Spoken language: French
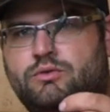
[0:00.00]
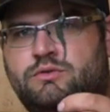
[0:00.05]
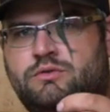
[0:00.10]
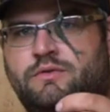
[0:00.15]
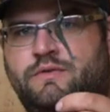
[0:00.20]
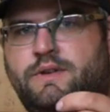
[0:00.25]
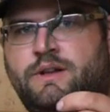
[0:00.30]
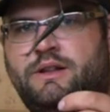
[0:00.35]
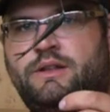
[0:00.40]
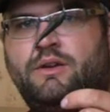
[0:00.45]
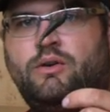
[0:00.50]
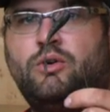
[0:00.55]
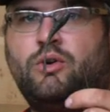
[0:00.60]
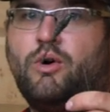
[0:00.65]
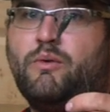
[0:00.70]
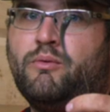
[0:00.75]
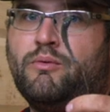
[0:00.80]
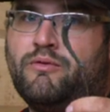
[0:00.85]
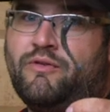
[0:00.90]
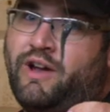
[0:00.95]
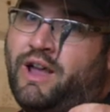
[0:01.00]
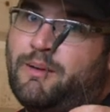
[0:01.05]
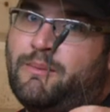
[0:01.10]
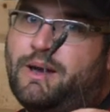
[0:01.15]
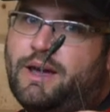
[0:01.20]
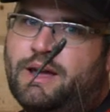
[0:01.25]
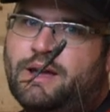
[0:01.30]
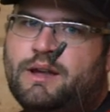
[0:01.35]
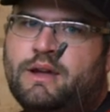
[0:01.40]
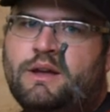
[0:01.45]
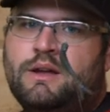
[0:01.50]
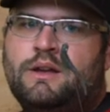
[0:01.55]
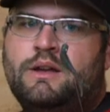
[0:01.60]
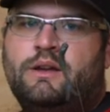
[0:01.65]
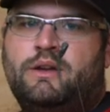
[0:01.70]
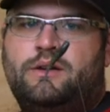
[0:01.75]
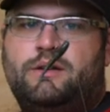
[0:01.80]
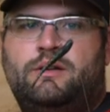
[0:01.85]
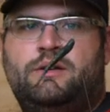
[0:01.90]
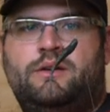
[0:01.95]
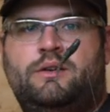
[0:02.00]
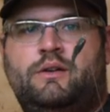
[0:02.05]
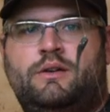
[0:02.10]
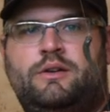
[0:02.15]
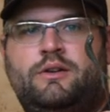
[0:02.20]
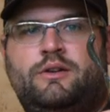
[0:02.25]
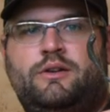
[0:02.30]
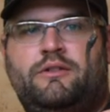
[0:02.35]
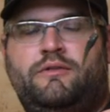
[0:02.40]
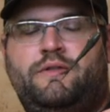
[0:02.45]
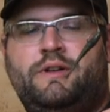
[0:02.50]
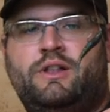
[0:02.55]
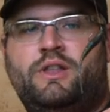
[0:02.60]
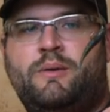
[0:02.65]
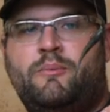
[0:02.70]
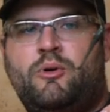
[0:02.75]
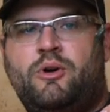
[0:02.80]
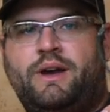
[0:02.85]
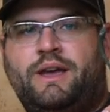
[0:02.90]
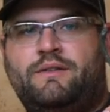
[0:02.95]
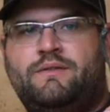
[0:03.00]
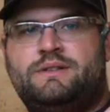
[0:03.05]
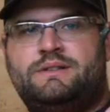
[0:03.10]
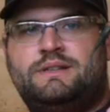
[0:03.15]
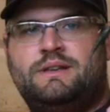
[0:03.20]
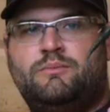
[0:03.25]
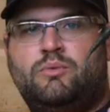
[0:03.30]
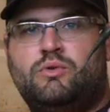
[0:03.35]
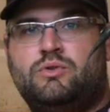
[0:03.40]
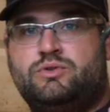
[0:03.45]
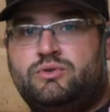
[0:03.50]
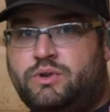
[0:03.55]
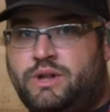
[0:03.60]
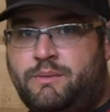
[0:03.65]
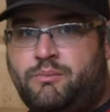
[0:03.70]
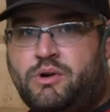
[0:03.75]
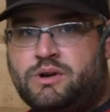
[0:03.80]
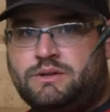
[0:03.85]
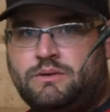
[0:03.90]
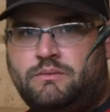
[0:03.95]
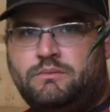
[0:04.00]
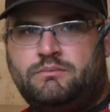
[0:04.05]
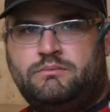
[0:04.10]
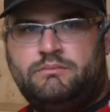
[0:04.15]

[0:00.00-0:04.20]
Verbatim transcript: du fil. Donc, on veut vraiment que euh, le fil demeure invisible aux yeux des poissons.